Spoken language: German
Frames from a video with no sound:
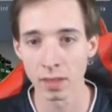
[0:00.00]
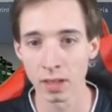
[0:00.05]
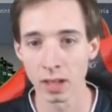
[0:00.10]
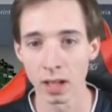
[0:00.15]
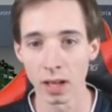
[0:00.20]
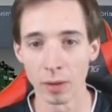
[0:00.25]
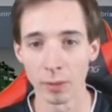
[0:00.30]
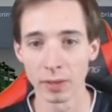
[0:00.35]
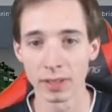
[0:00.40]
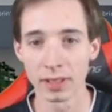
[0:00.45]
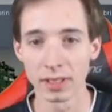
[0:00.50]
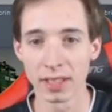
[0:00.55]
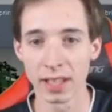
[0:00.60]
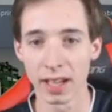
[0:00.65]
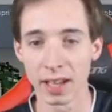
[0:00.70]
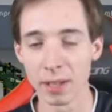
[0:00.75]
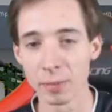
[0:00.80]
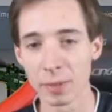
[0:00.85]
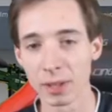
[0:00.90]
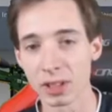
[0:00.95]
aber diese
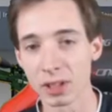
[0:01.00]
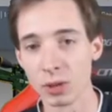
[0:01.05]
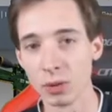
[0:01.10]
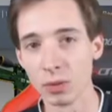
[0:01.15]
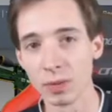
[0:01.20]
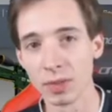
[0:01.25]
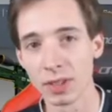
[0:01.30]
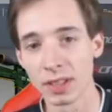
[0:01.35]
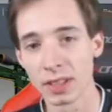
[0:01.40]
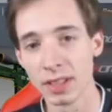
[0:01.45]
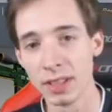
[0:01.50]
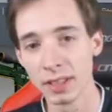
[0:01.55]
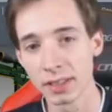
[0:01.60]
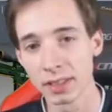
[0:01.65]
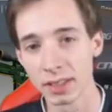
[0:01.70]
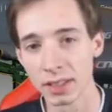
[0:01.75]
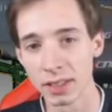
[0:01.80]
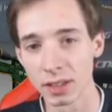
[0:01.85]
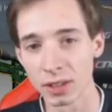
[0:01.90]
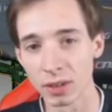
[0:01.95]
Animation, wie die
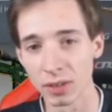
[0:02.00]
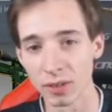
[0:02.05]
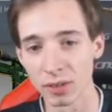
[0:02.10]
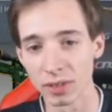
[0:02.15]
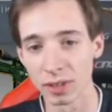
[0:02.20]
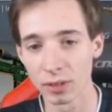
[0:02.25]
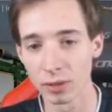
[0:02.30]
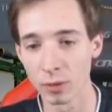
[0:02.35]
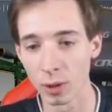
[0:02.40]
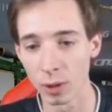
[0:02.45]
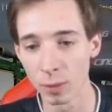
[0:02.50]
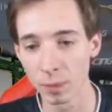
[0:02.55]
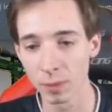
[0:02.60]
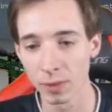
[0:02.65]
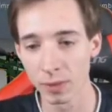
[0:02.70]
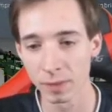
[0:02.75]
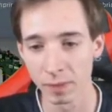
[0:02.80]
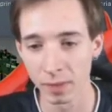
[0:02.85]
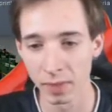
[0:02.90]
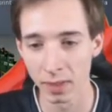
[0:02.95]
Kiste hier so runter
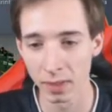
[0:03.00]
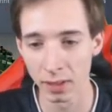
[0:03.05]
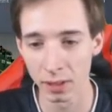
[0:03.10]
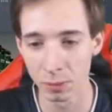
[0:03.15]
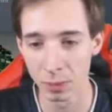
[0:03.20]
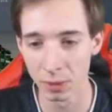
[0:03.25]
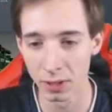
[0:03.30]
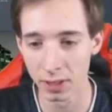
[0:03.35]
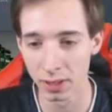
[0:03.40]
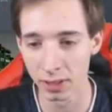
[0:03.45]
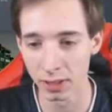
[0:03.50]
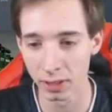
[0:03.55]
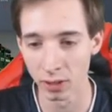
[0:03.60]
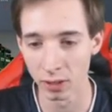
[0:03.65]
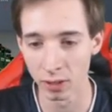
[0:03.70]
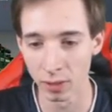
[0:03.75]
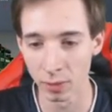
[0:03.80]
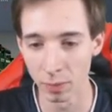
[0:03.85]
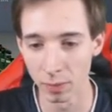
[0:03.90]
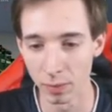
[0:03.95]
droppt, das bin ich jetzt
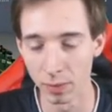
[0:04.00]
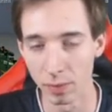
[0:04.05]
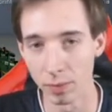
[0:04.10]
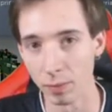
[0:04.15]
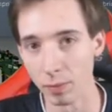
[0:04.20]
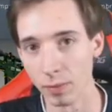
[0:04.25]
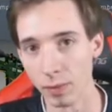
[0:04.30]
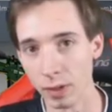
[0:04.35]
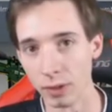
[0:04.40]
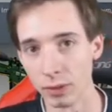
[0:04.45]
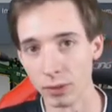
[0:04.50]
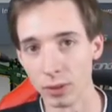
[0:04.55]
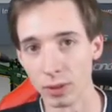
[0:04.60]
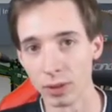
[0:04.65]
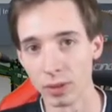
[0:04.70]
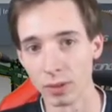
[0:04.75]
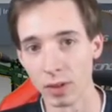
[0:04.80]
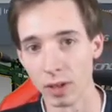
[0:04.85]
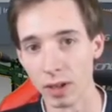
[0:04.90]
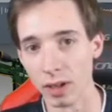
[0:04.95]
auch in, äh, durch
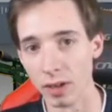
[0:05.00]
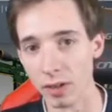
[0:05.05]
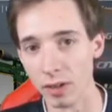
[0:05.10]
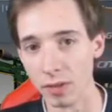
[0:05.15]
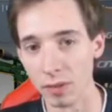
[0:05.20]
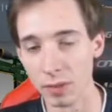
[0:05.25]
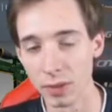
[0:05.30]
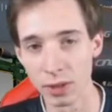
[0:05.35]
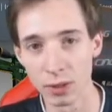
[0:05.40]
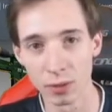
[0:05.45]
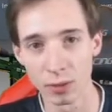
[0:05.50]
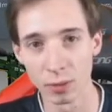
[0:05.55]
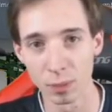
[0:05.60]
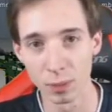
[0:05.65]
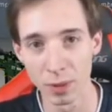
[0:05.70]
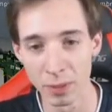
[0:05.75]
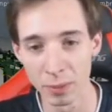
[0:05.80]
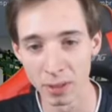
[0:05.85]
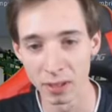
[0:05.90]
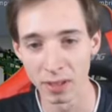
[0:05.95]
äh, ein Video von
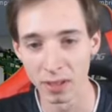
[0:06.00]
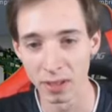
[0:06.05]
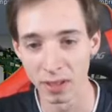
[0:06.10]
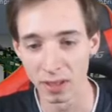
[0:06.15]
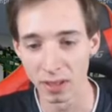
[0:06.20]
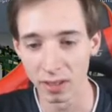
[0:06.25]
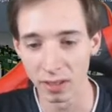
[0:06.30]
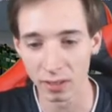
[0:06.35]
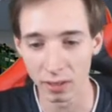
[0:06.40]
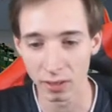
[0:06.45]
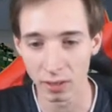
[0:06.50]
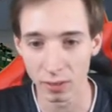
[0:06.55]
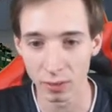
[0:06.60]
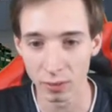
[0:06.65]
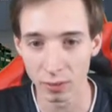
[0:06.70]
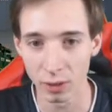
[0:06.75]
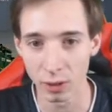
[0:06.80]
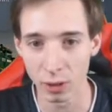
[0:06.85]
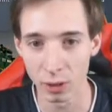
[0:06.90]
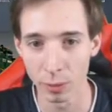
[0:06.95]
Bieber äh, darauf
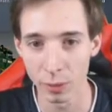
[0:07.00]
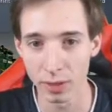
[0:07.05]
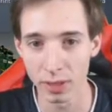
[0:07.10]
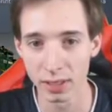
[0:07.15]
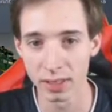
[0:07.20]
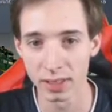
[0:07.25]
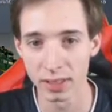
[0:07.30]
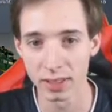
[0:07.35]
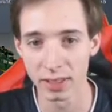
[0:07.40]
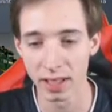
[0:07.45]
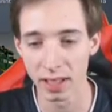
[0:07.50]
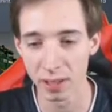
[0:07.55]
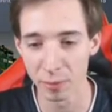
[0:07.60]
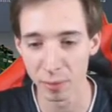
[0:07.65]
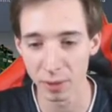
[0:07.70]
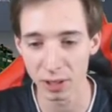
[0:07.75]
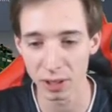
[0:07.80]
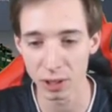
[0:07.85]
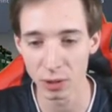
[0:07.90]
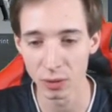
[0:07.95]
gekommen, dass diese
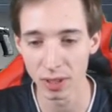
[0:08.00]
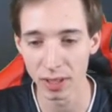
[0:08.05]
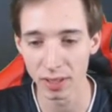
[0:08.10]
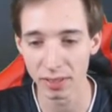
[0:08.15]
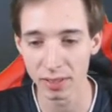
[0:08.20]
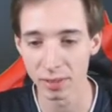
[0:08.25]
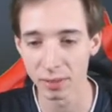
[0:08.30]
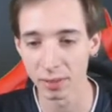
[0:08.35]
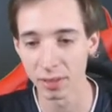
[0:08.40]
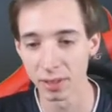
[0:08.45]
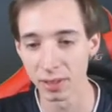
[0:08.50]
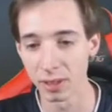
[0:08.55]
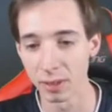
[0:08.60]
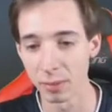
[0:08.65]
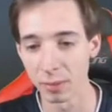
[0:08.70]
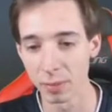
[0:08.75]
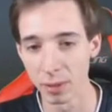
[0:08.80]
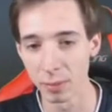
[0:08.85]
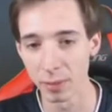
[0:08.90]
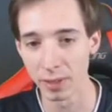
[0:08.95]
Animation hat der
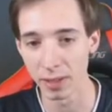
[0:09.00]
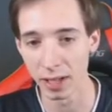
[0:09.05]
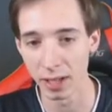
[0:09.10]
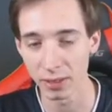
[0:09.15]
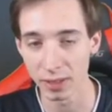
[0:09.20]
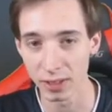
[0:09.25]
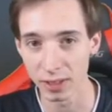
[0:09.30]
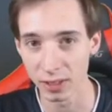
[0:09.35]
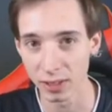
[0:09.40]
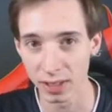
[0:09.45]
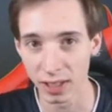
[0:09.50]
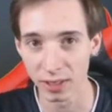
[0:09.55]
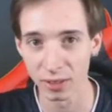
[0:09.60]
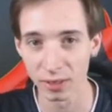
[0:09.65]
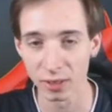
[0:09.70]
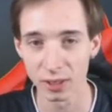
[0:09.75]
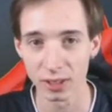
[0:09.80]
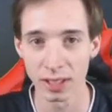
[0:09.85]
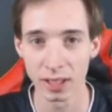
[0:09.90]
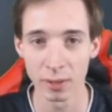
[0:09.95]
Bieber Nato, also
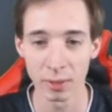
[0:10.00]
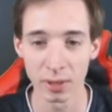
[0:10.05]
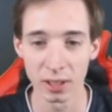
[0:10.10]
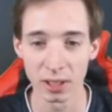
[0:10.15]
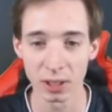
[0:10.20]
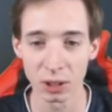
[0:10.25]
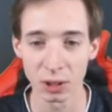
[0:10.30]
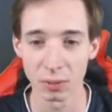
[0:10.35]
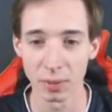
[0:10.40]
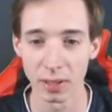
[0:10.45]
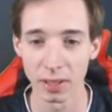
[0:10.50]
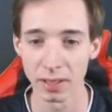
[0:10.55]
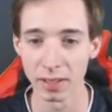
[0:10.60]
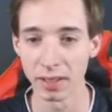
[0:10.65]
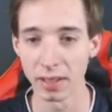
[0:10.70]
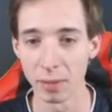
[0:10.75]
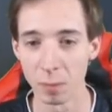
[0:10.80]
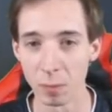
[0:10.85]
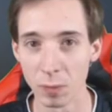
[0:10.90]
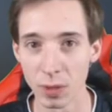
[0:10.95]
Sandro selber ja schon mal
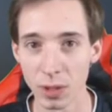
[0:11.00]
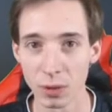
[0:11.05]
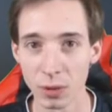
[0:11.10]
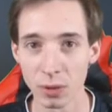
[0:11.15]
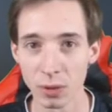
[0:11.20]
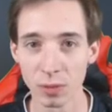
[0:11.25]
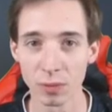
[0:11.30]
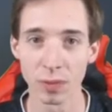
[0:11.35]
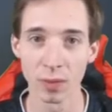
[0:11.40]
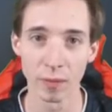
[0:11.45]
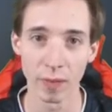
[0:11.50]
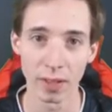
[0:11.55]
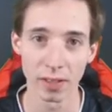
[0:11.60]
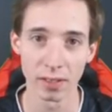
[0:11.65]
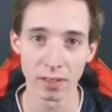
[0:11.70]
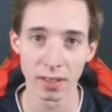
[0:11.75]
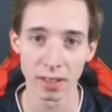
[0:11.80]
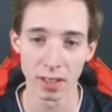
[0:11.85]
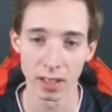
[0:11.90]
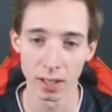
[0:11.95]
in einem Video
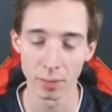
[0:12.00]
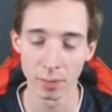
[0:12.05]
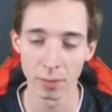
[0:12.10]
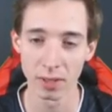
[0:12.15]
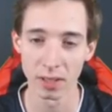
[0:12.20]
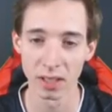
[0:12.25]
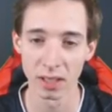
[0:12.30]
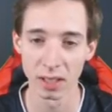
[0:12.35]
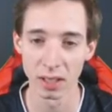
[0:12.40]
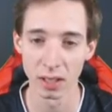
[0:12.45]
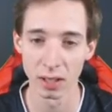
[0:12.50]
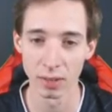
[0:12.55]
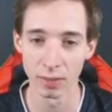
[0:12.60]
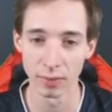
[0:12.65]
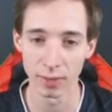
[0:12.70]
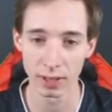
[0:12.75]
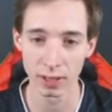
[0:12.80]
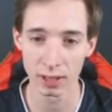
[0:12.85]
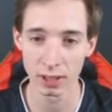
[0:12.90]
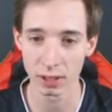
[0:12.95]
verwendet gehabt,
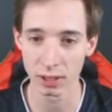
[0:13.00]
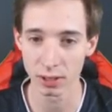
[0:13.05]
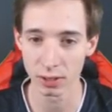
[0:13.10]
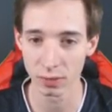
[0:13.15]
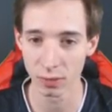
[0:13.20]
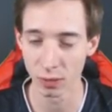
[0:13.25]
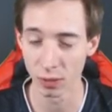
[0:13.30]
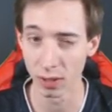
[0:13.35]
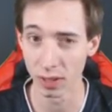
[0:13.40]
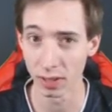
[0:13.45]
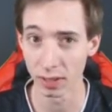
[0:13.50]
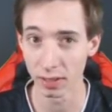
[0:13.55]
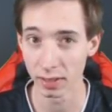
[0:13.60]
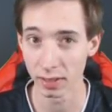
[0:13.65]
was vor,